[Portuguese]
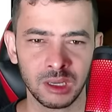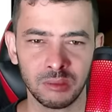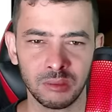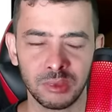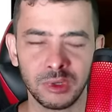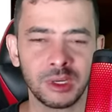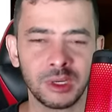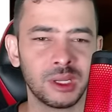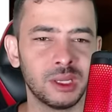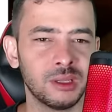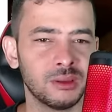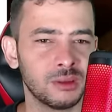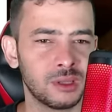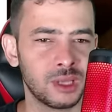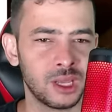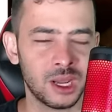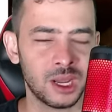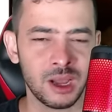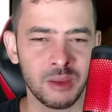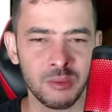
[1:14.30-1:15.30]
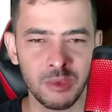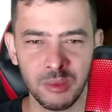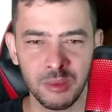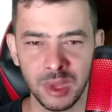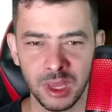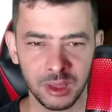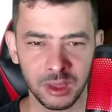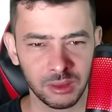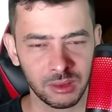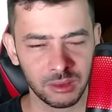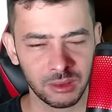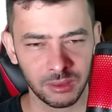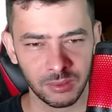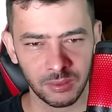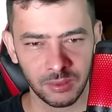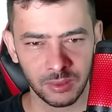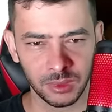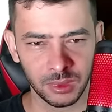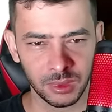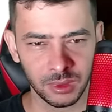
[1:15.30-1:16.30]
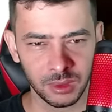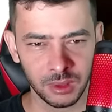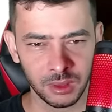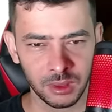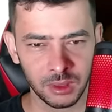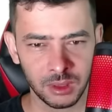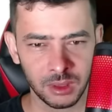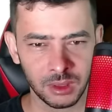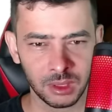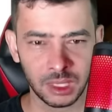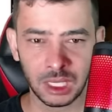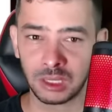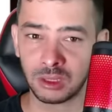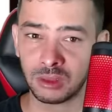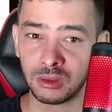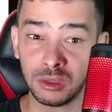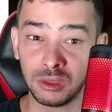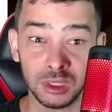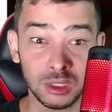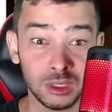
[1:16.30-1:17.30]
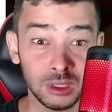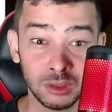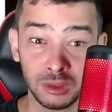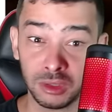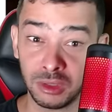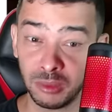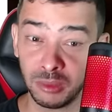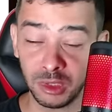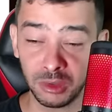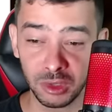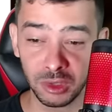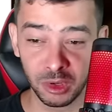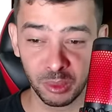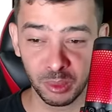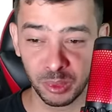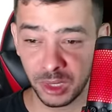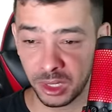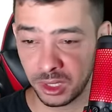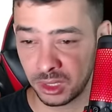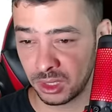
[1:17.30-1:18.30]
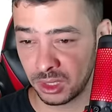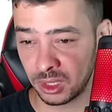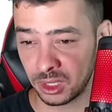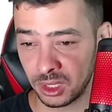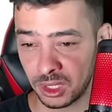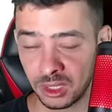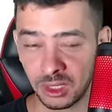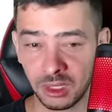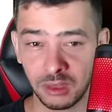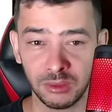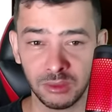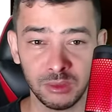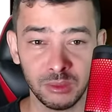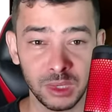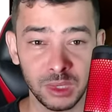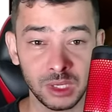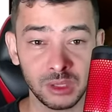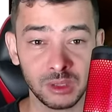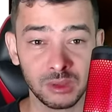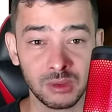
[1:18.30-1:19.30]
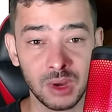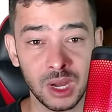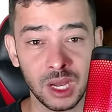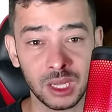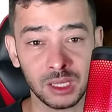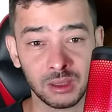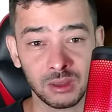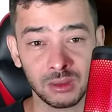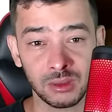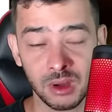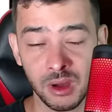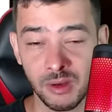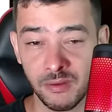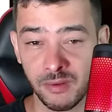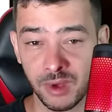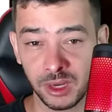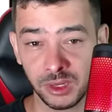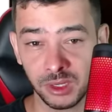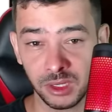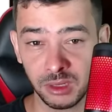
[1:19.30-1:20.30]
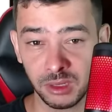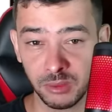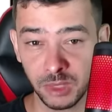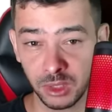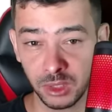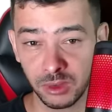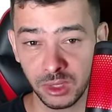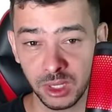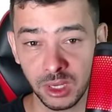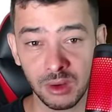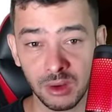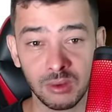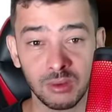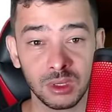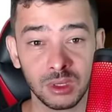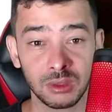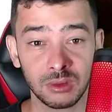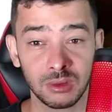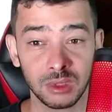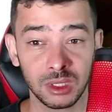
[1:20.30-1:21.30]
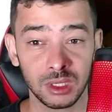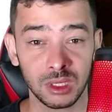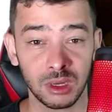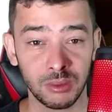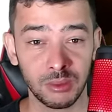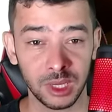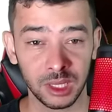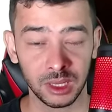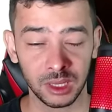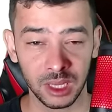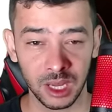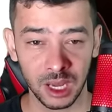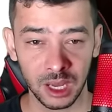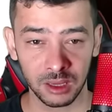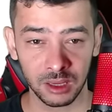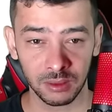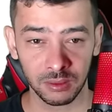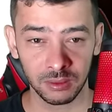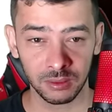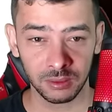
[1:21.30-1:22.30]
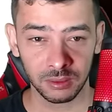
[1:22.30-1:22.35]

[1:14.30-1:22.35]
Porque não tem cabimento. As coisas não diminuíram o preço, nós já estamos no mês 4. Ao invés de diminuir, algumas coisas aumentaram.